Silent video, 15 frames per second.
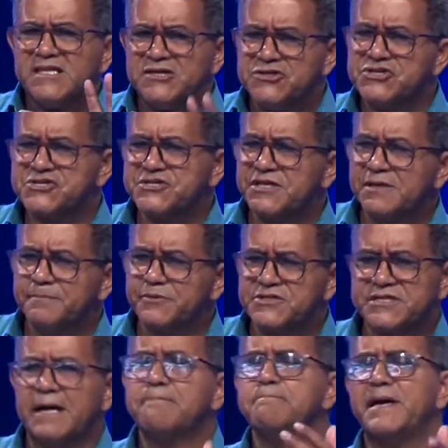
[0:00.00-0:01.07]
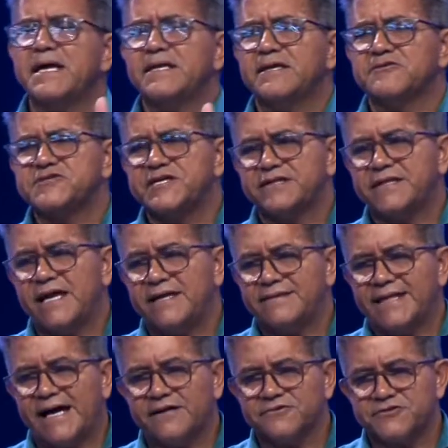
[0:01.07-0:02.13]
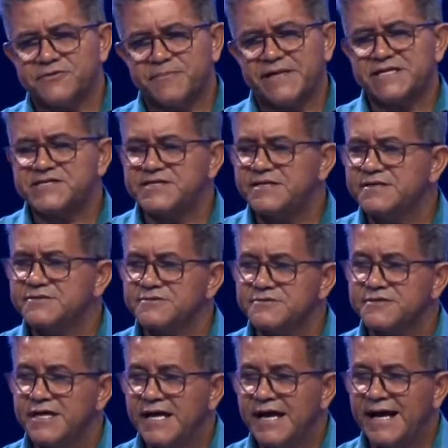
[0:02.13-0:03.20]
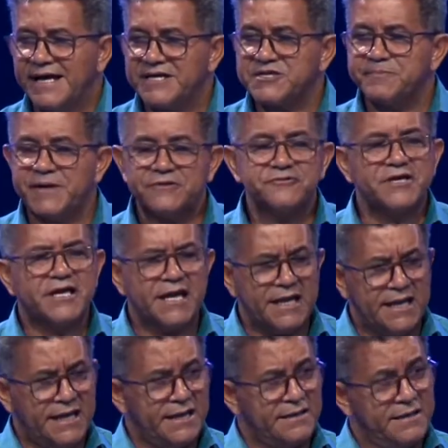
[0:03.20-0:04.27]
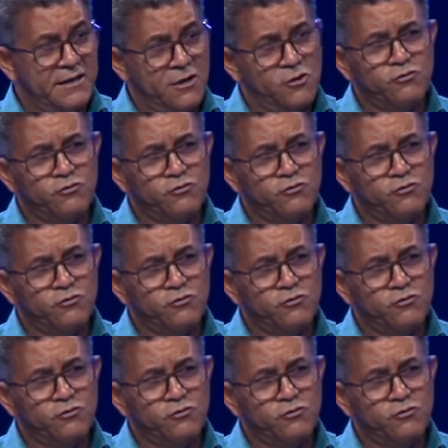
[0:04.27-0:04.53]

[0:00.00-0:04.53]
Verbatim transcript: discípulos também não se têm dados precisos a respeito de quem era.